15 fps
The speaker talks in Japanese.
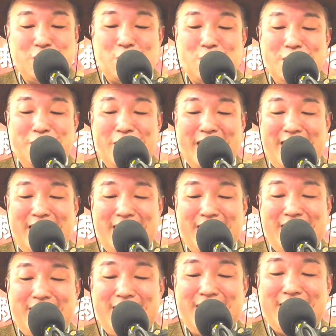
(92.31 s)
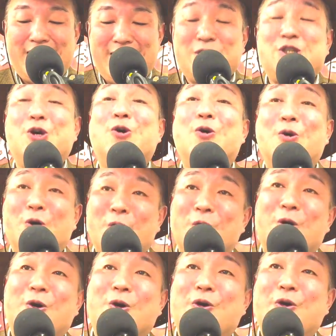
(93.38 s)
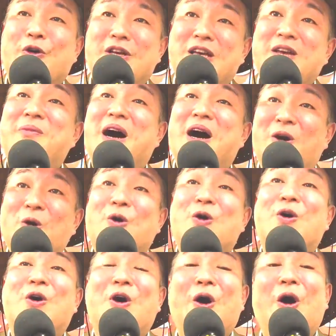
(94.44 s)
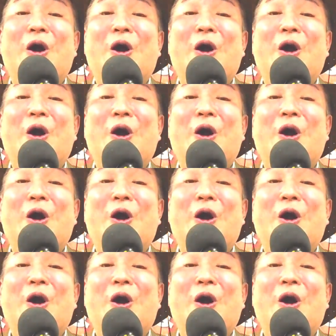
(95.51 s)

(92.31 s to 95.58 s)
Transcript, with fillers: そこには今日を今を